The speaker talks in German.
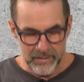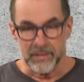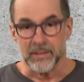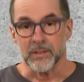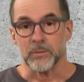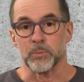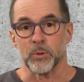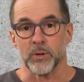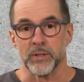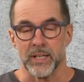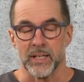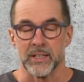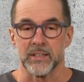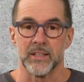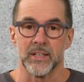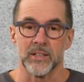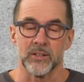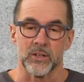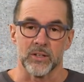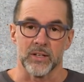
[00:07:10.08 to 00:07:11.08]
das Projekt
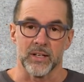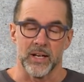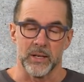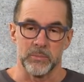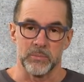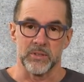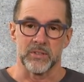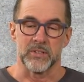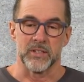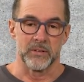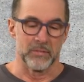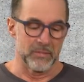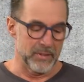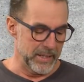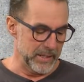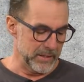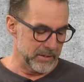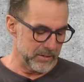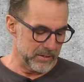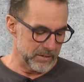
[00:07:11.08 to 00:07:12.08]
ging noch gleich ein bisschen
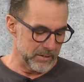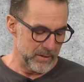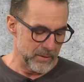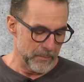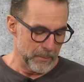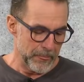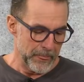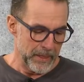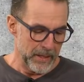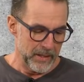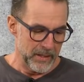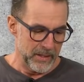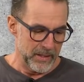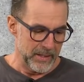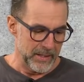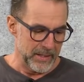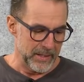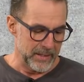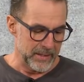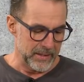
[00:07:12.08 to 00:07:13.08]
weiter.
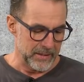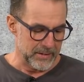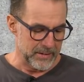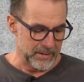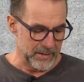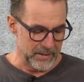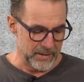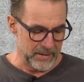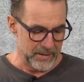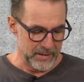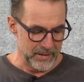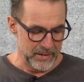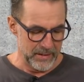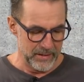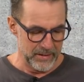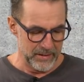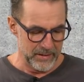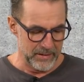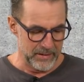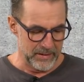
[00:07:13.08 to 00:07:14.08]
Er hat dann
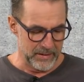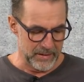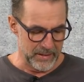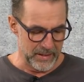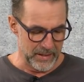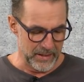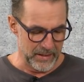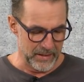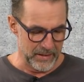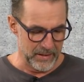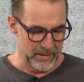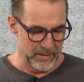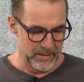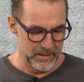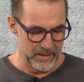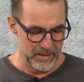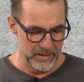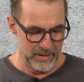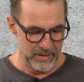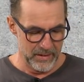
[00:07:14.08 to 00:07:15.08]
den
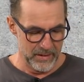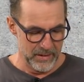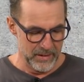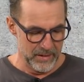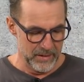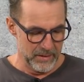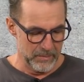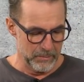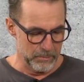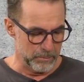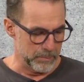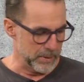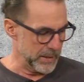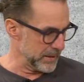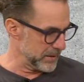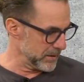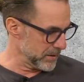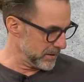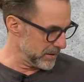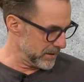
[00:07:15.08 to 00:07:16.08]

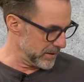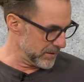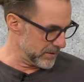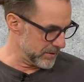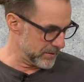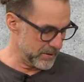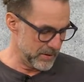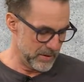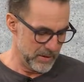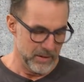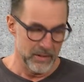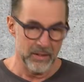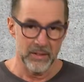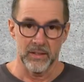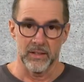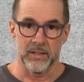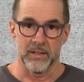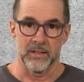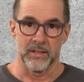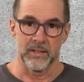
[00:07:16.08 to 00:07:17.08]
Patternless,
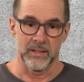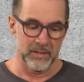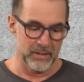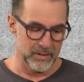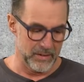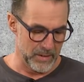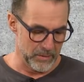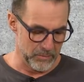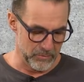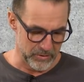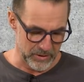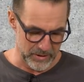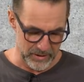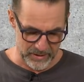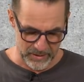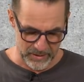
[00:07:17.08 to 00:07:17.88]
äh, in dem Fall,